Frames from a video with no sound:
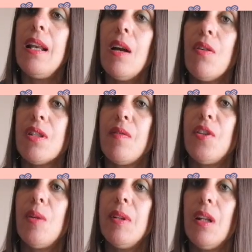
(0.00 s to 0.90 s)
La cosa
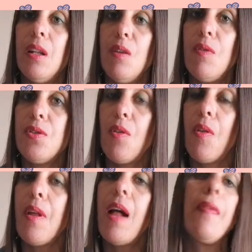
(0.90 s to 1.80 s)
fondamentale di questo
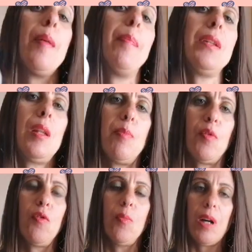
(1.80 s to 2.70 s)
deodorante, a parte il
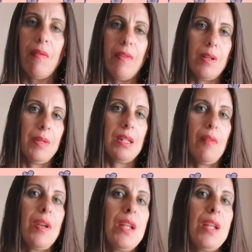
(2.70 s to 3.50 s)
profumo che è veramente